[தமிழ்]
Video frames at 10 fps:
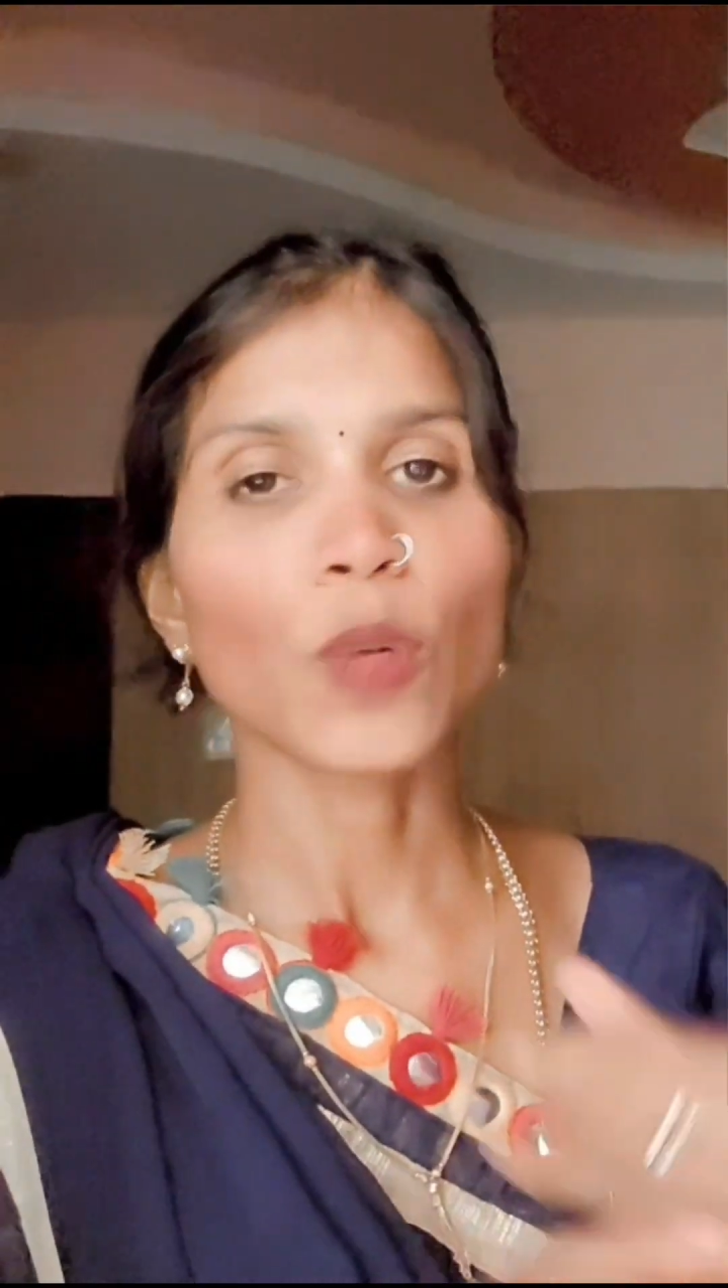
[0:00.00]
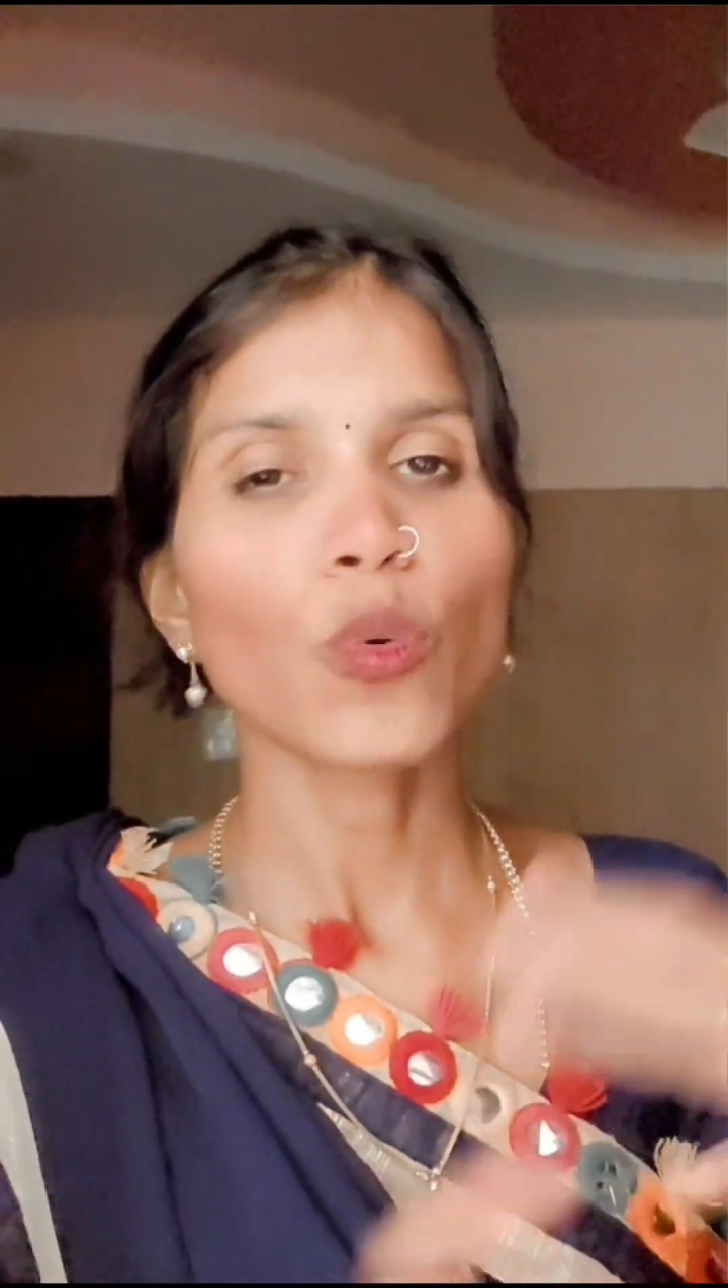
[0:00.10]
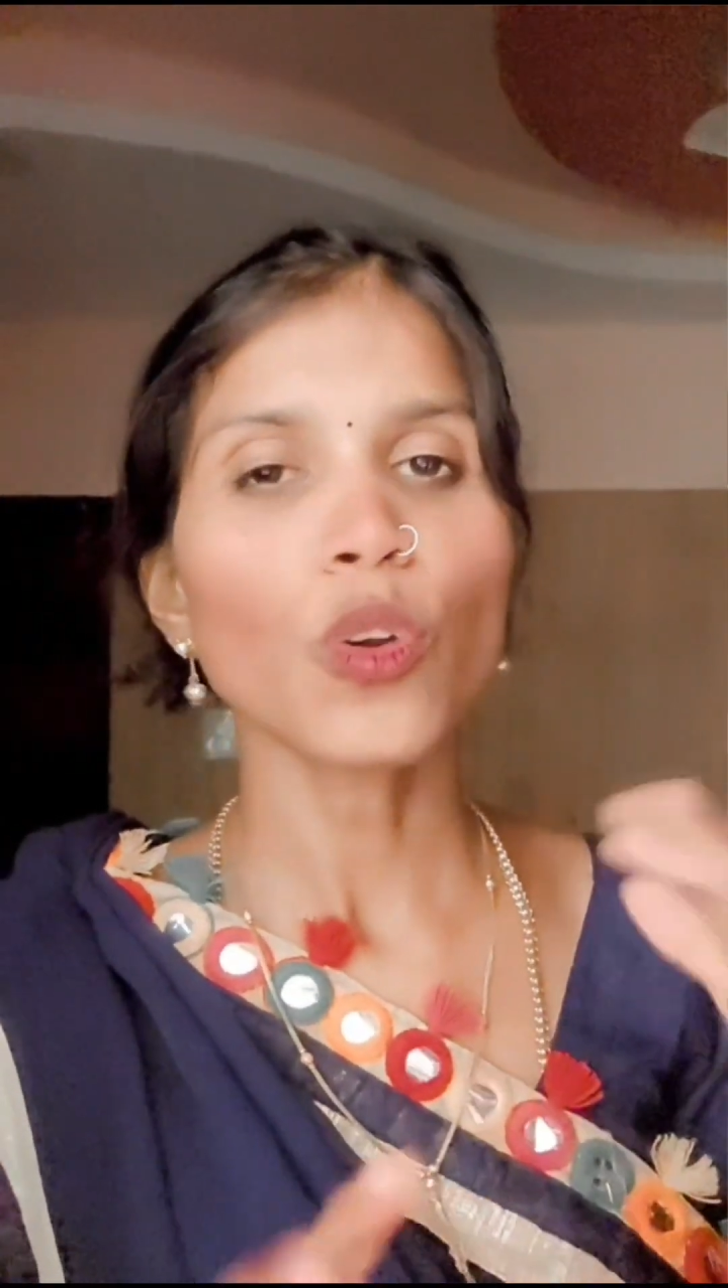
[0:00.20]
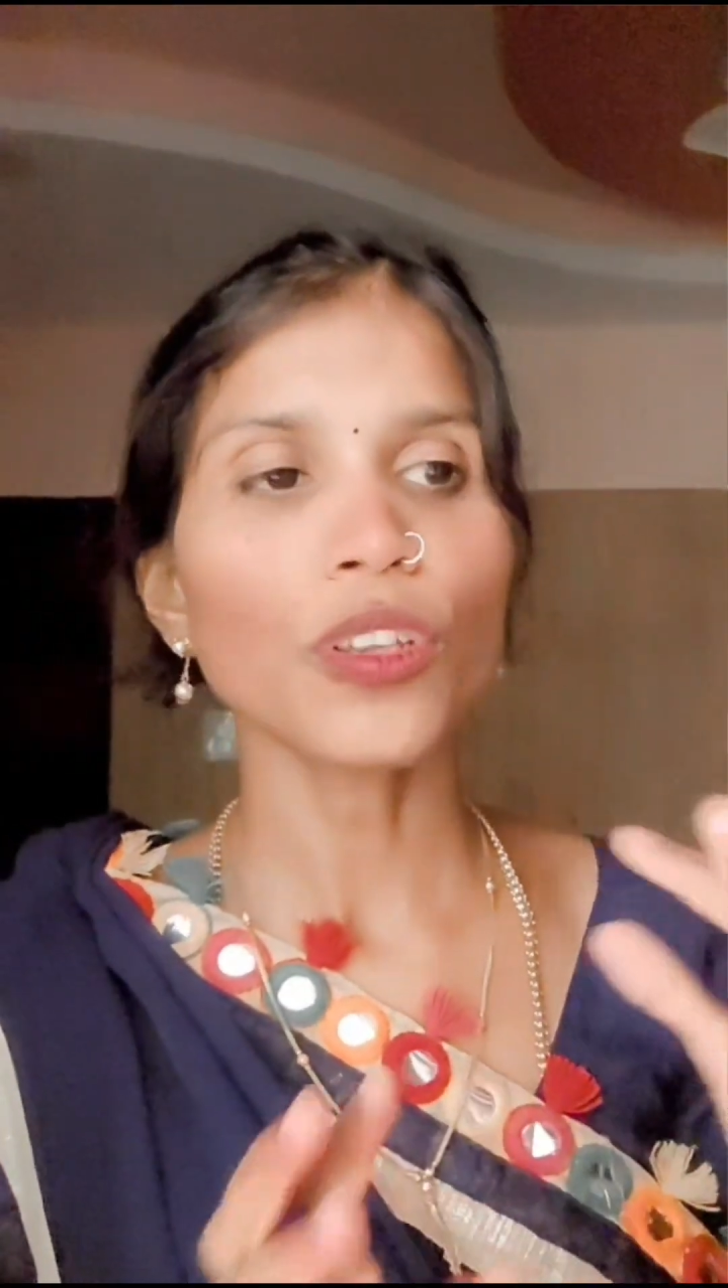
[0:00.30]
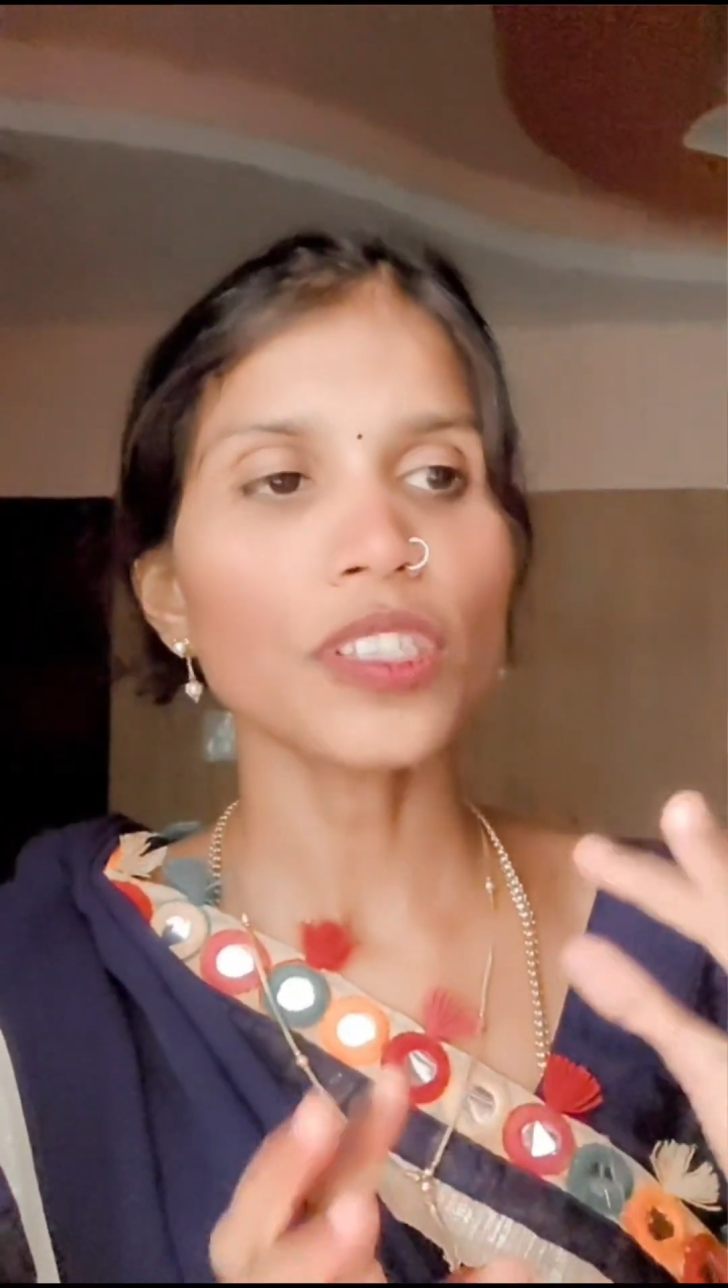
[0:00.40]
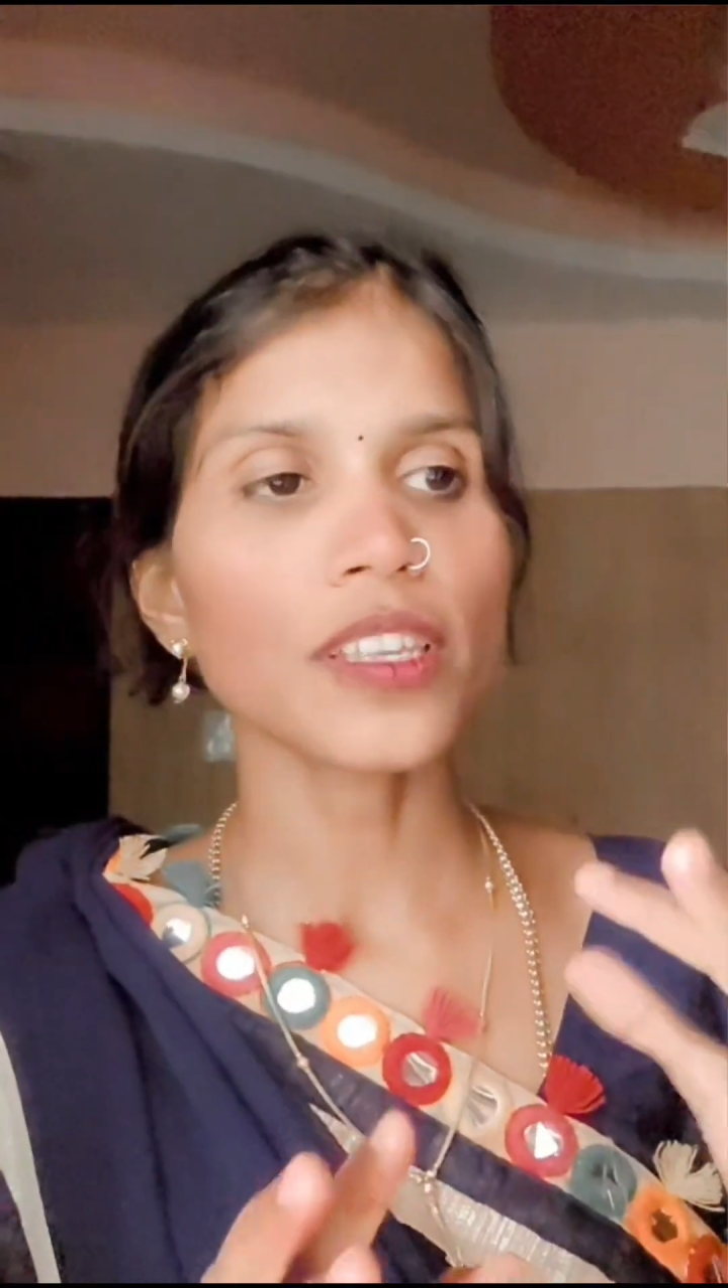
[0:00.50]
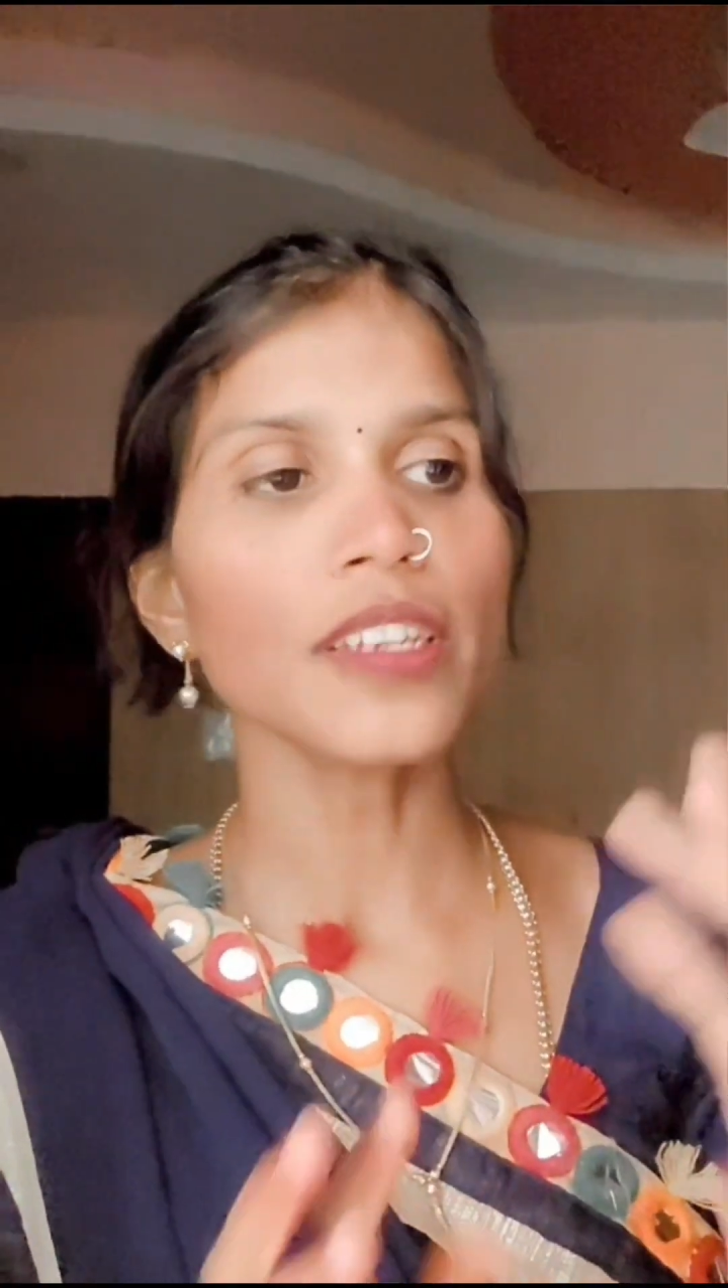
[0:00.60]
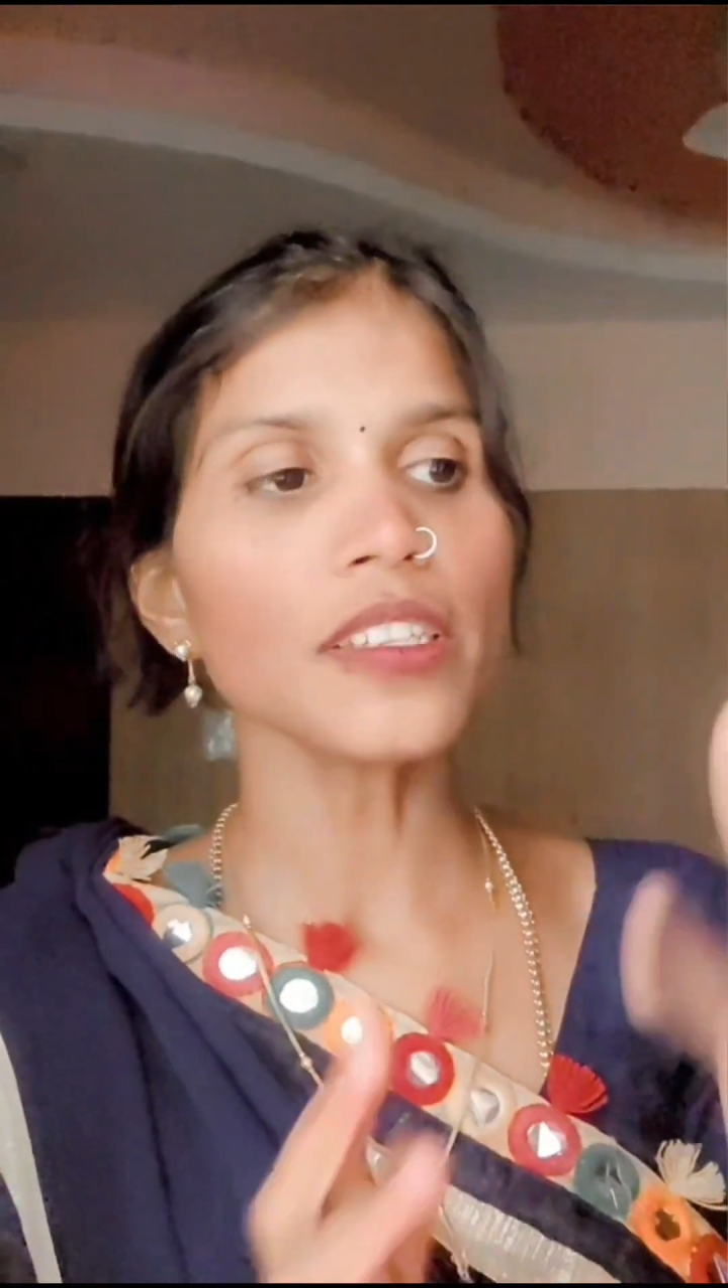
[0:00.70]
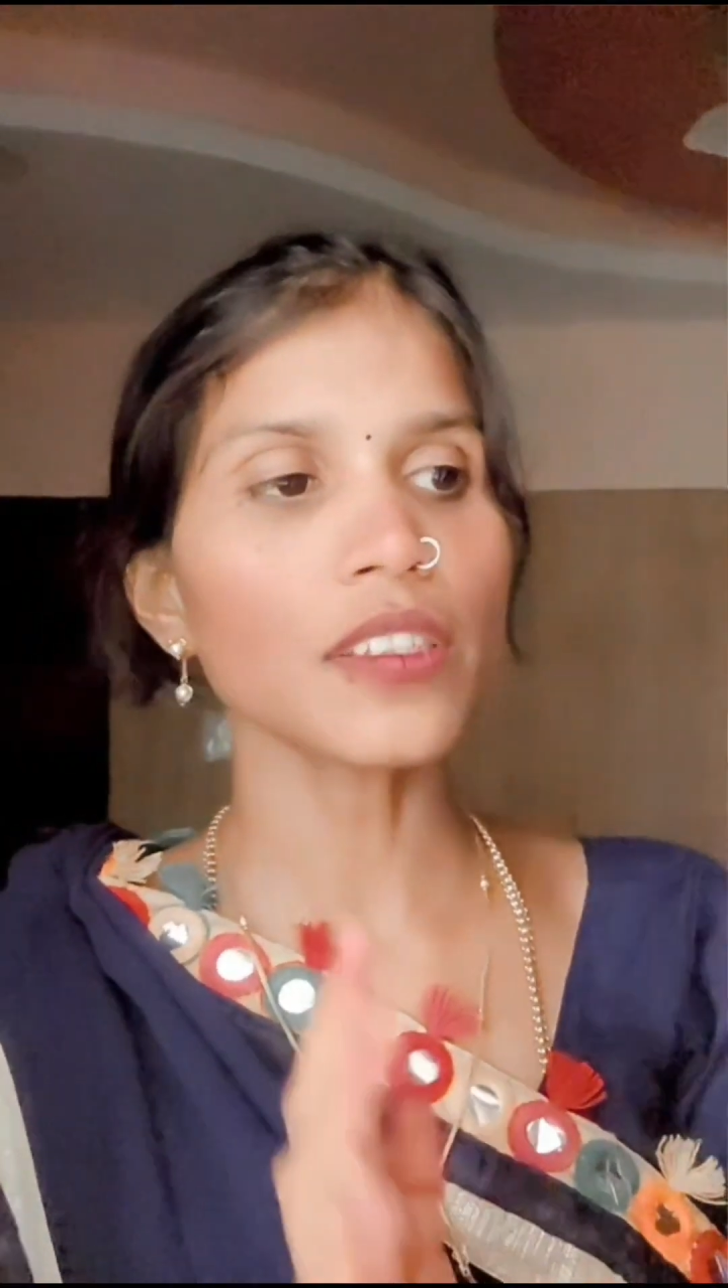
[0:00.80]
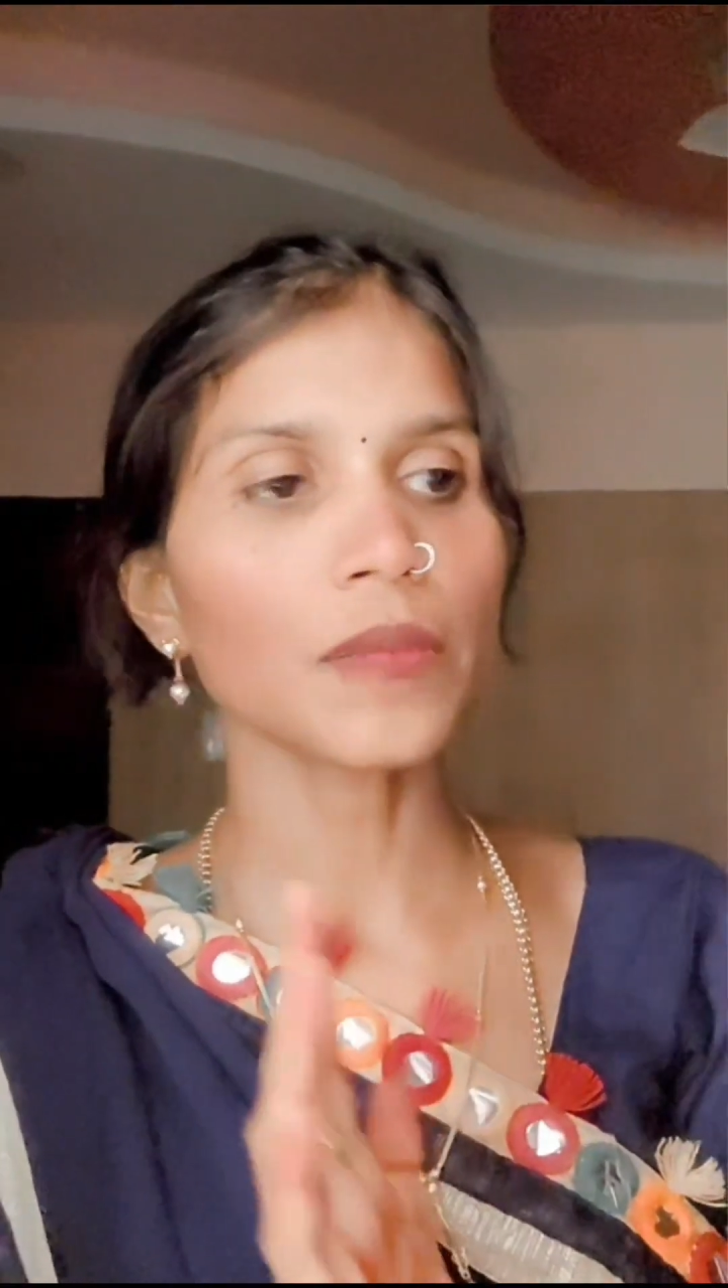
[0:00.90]
ஊனம் இந்த
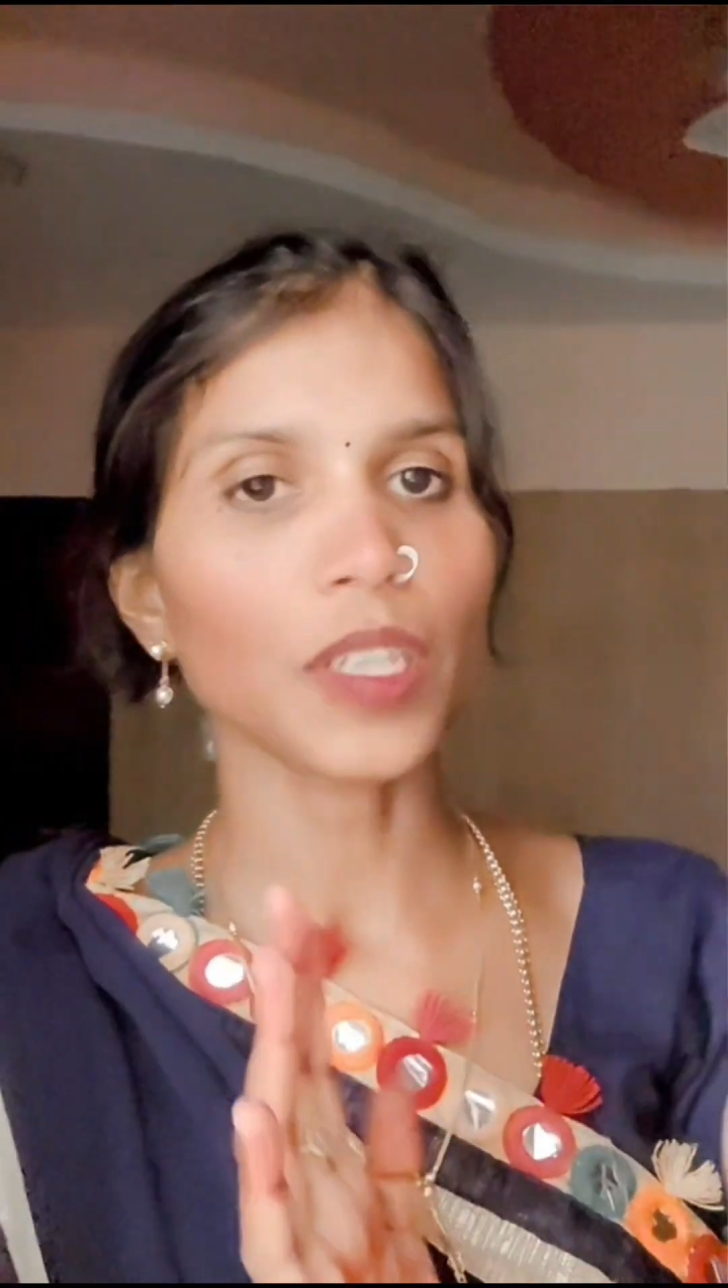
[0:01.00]
சென்ஸ்